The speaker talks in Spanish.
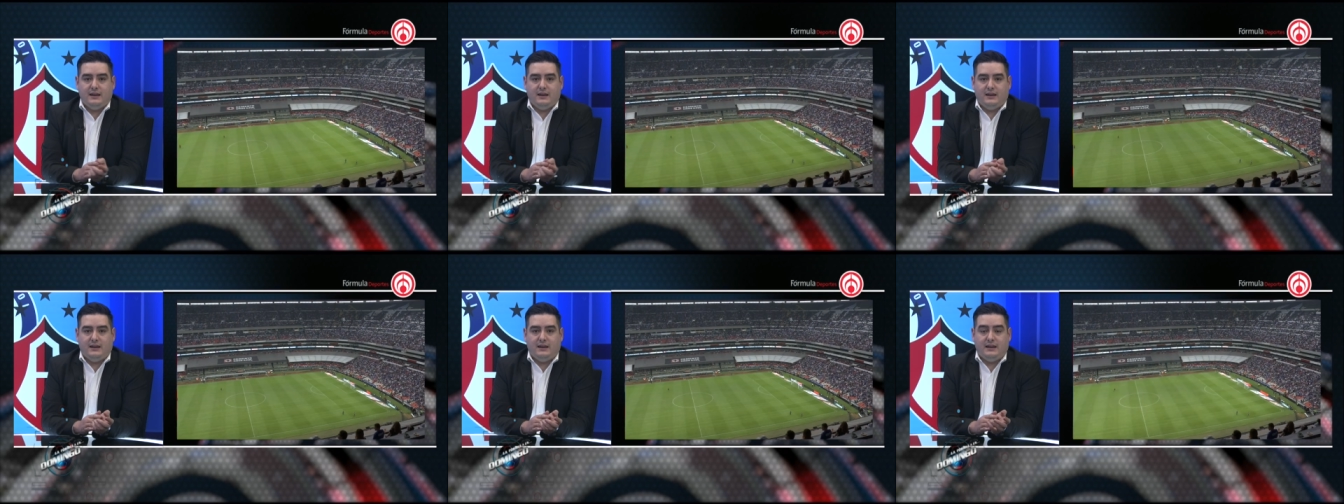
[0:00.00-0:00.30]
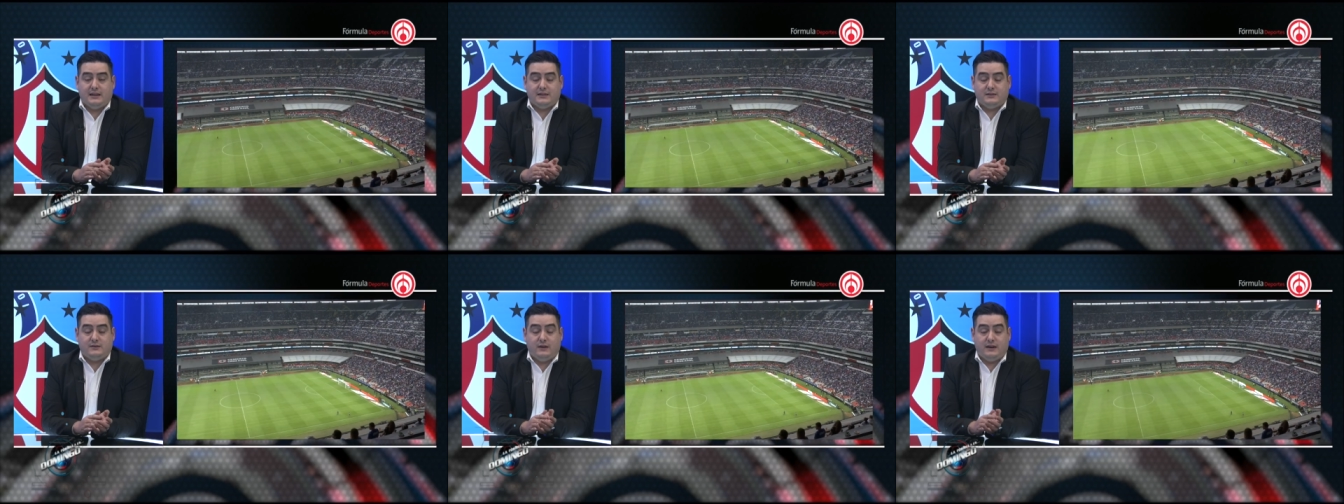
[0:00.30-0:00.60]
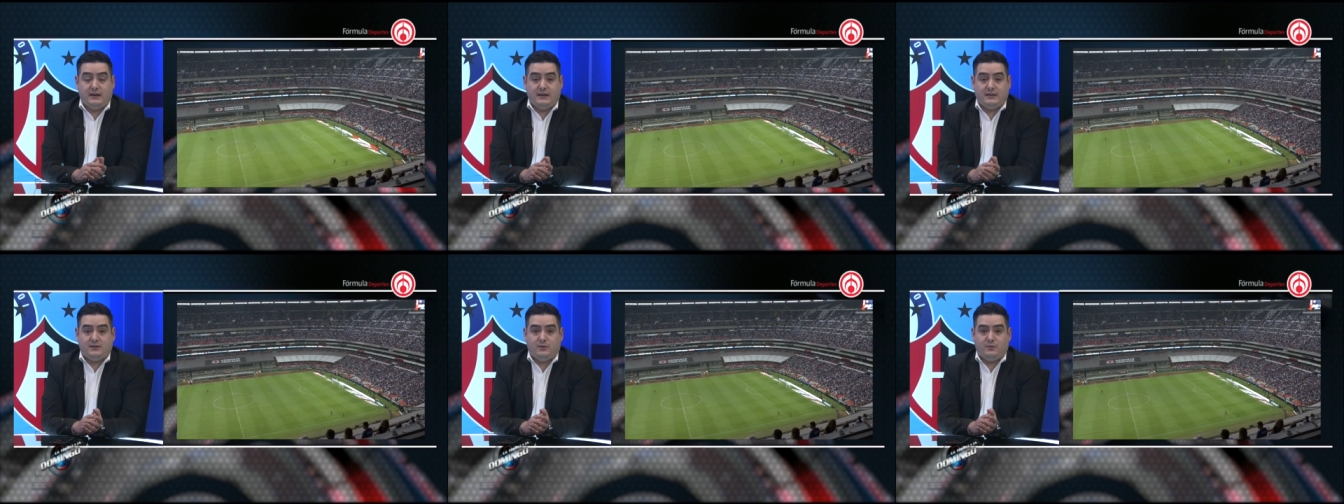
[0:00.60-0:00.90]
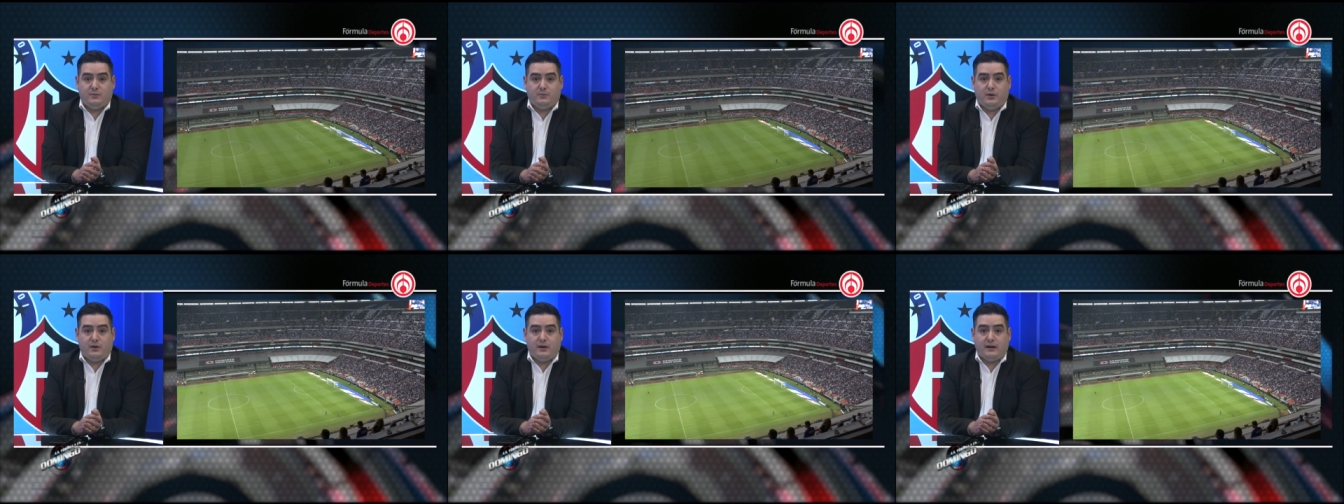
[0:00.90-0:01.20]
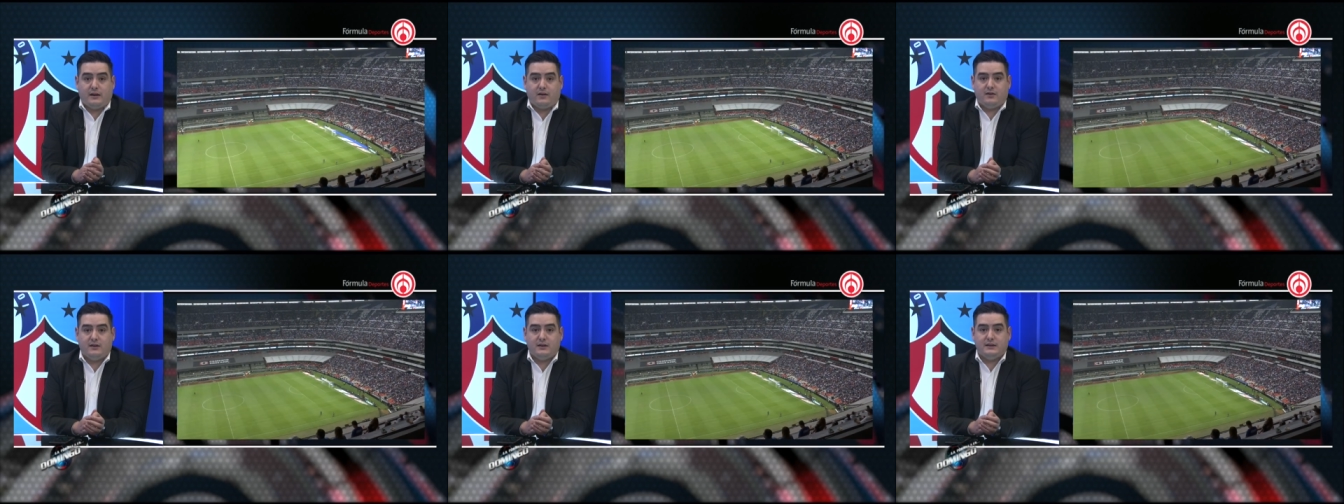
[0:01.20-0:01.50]
y las fallas son por
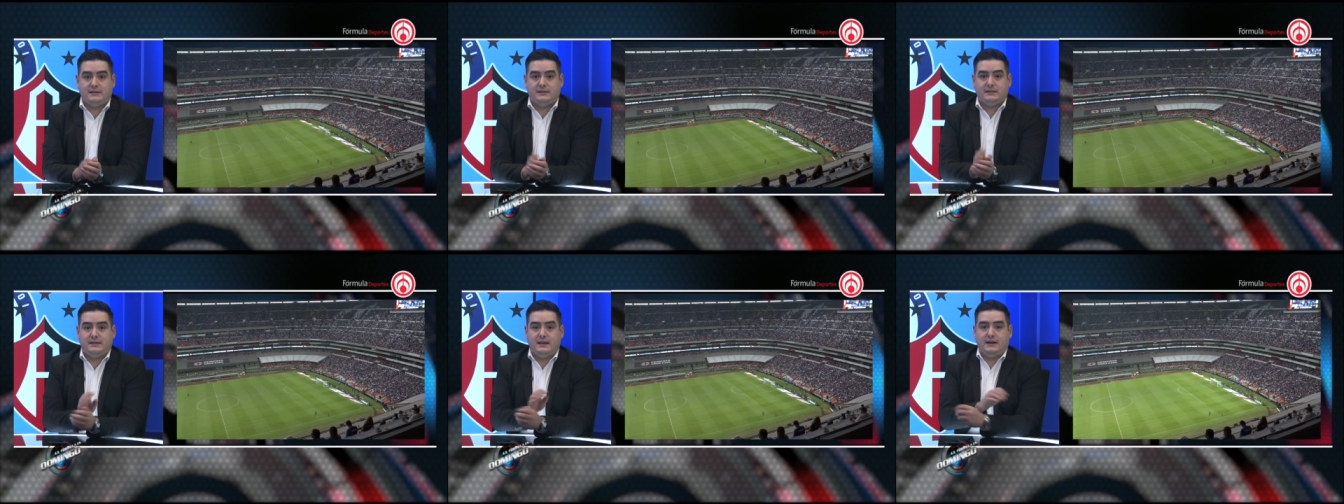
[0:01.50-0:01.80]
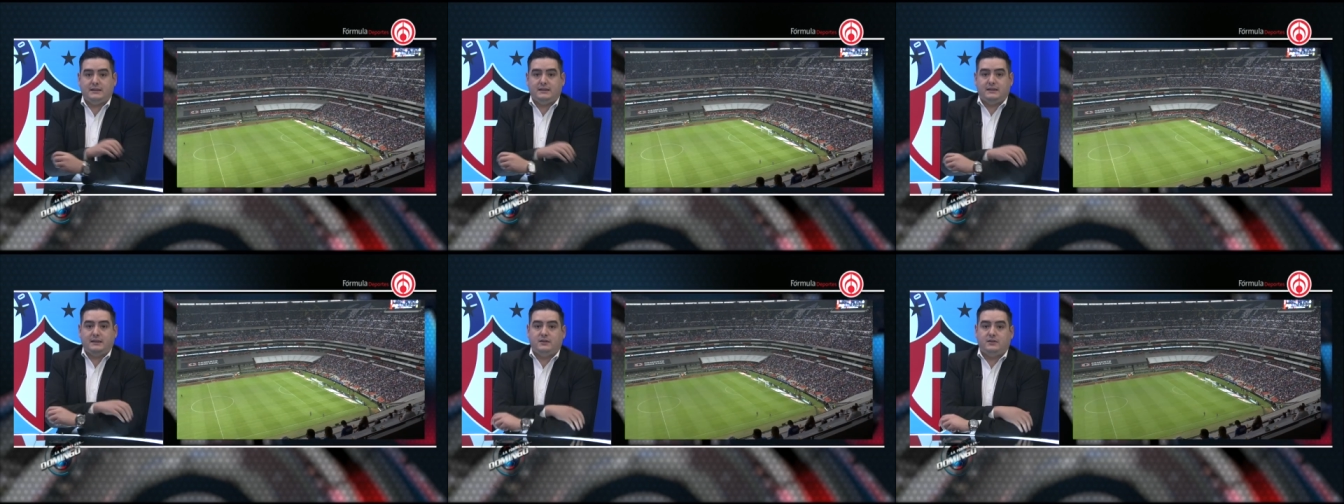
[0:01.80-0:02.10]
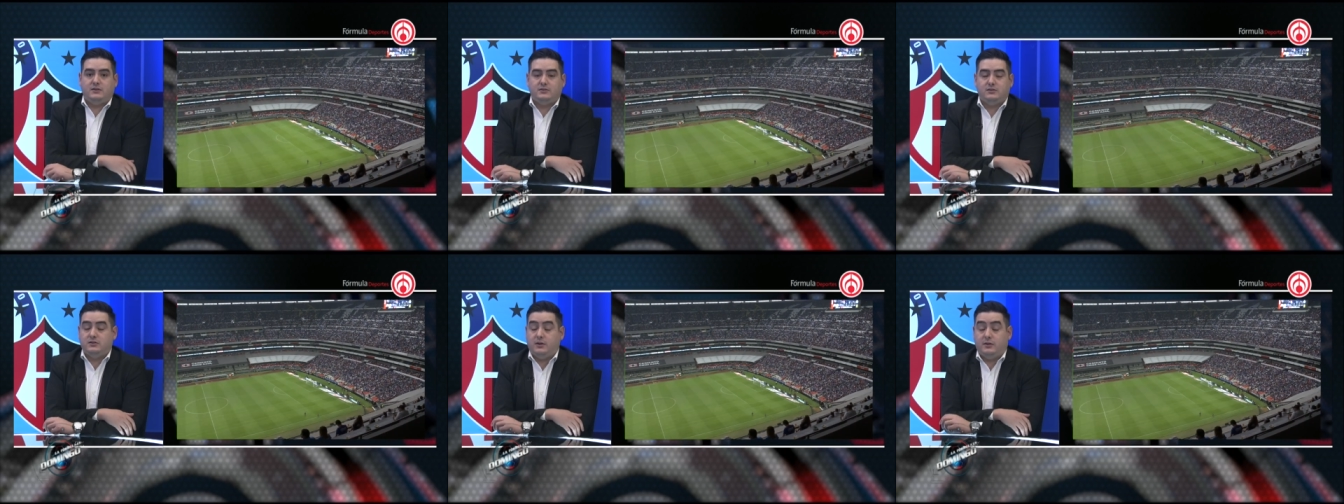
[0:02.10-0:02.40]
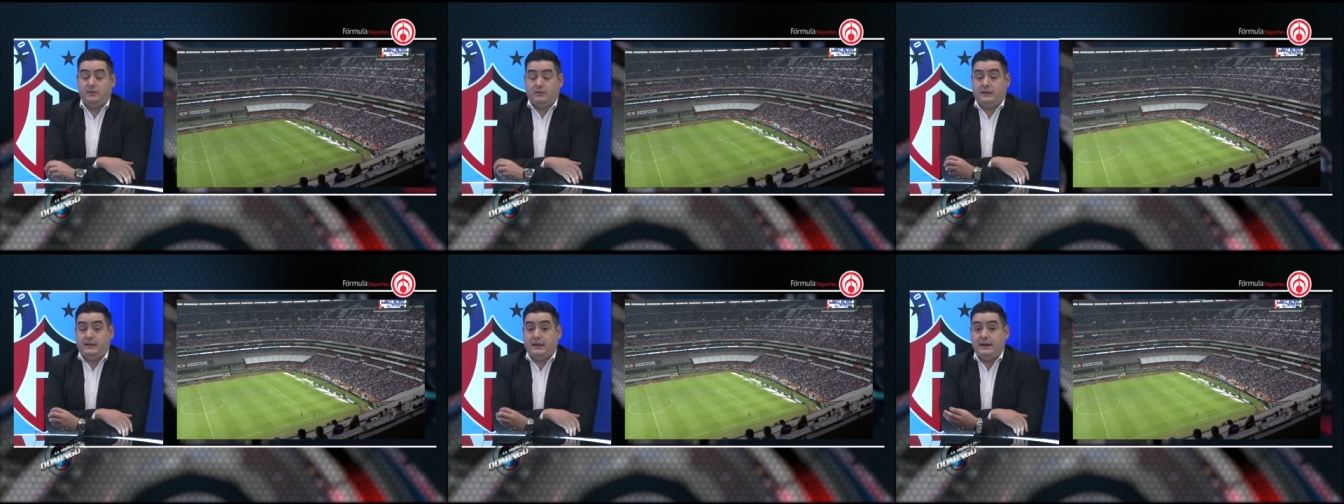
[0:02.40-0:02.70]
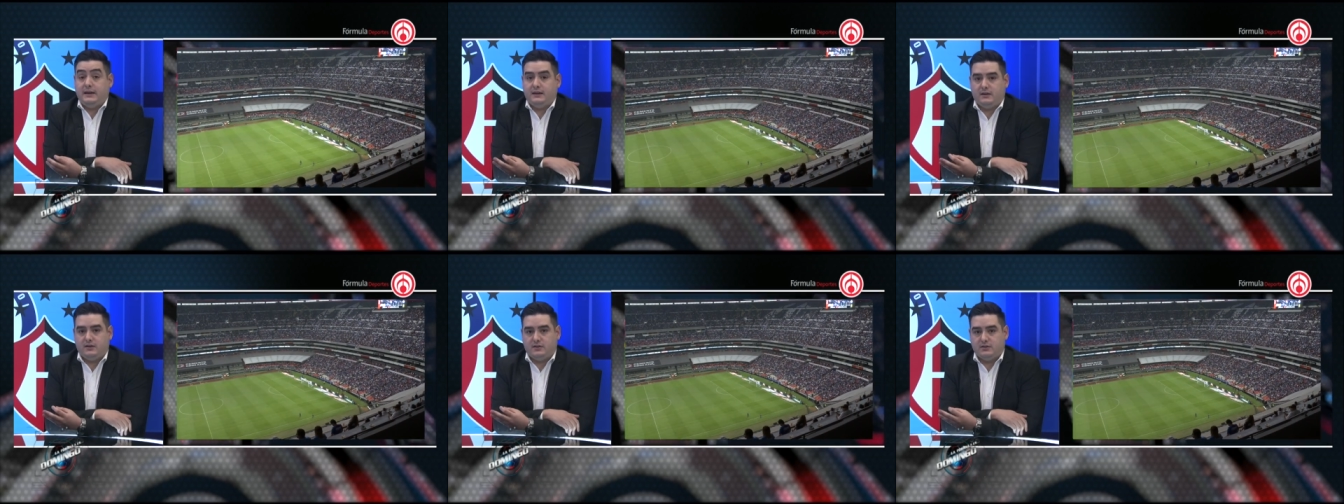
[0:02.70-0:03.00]
errores tácticos, no,
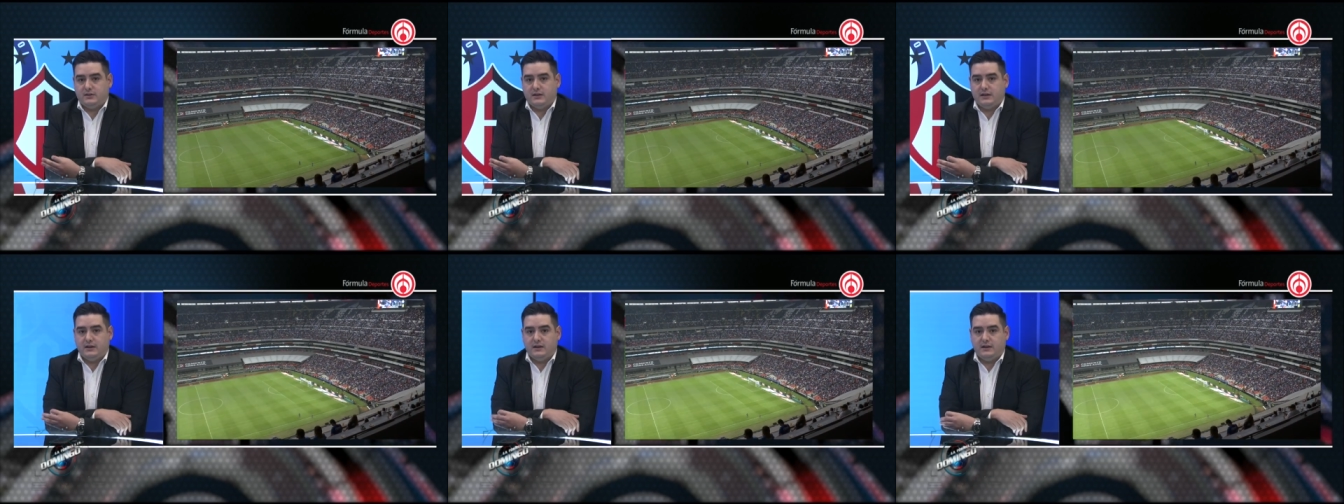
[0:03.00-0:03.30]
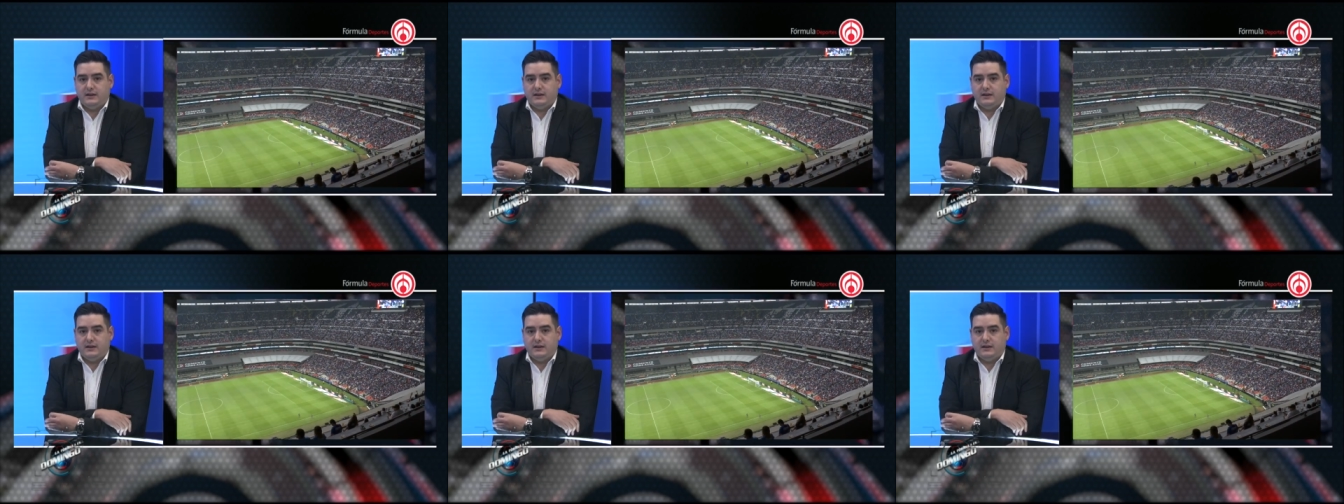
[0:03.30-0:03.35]
técnicos del,